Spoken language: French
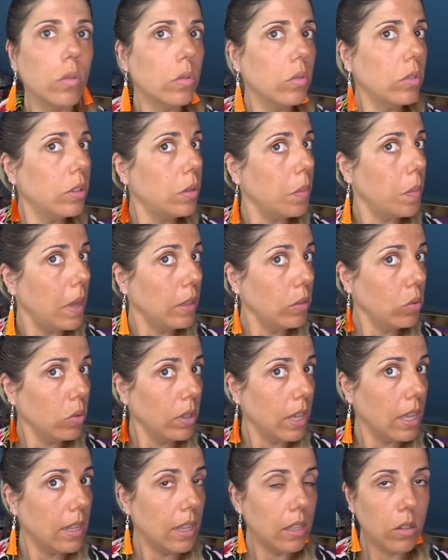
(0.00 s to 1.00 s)
c'est pas trop
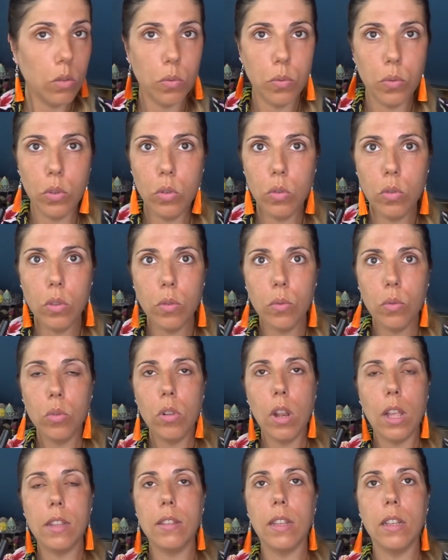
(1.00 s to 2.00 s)
catastrophique au niveau
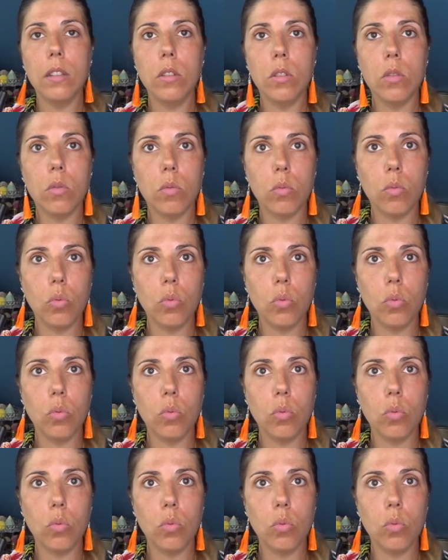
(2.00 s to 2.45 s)
de la teinte.